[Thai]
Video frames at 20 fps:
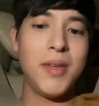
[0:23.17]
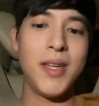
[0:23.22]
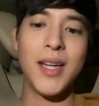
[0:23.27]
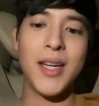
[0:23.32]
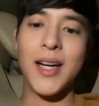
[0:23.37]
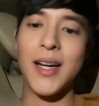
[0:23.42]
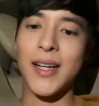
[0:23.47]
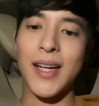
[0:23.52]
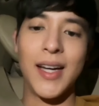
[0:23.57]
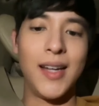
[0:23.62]
ไม่
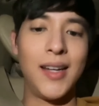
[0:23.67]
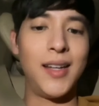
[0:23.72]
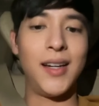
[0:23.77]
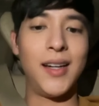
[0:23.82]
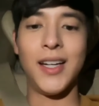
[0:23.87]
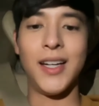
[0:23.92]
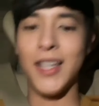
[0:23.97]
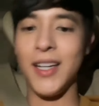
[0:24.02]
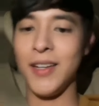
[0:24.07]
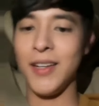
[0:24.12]
มีอะไร
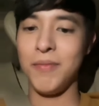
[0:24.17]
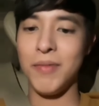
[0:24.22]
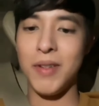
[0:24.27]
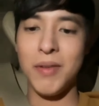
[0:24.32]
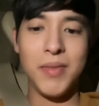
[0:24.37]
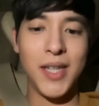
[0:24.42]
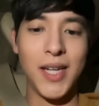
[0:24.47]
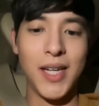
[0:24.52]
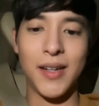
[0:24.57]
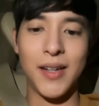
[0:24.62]
เลย
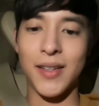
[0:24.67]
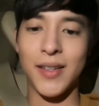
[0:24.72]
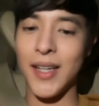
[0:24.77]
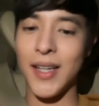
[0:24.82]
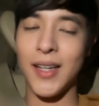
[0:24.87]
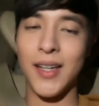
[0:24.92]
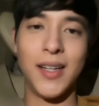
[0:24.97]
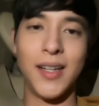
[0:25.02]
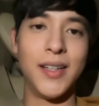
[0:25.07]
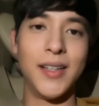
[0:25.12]
ไม่มีอะ
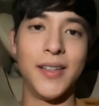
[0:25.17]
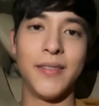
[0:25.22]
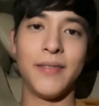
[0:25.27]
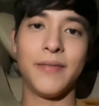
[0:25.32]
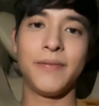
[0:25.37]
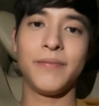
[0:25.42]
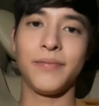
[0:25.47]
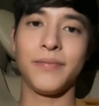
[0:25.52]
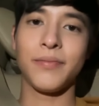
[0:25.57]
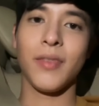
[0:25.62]
ไรเลย
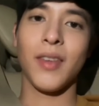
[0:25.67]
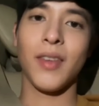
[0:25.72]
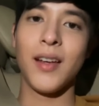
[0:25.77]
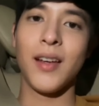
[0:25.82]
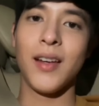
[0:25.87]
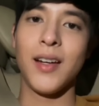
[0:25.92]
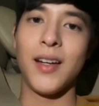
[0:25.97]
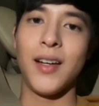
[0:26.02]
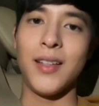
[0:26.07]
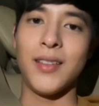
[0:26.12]

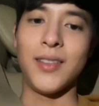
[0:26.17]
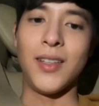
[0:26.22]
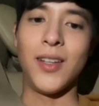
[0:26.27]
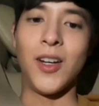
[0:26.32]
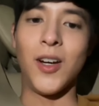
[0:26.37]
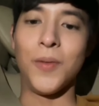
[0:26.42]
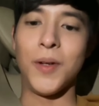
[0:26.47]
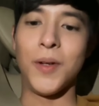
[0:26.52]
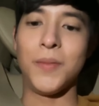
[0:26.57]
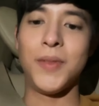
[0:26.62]

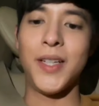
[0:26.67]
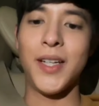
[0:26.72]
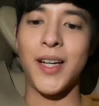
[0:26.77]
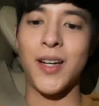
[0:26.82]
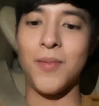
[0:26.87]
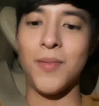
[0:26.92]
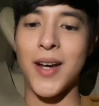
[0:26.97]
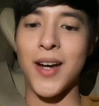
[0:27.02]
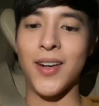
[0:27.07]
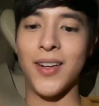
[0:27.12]
เดี๋ยวรอ
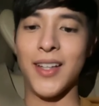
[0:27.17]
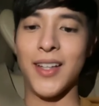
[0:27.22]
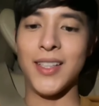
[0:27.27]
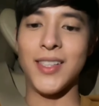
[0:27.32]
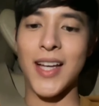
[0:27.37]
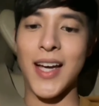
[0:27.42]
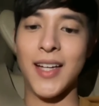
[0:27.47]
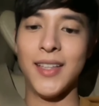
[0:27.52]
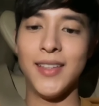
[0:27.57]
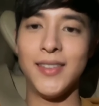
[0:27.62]
เพื่อนๆเข้ามาก่อ
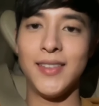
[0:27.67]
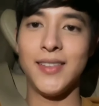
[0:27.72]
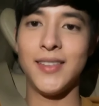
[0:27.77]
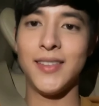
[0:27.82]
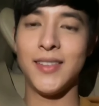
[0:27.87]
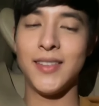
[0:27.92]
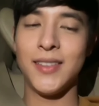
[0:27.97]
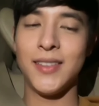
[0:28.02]
นนะจ๊ะ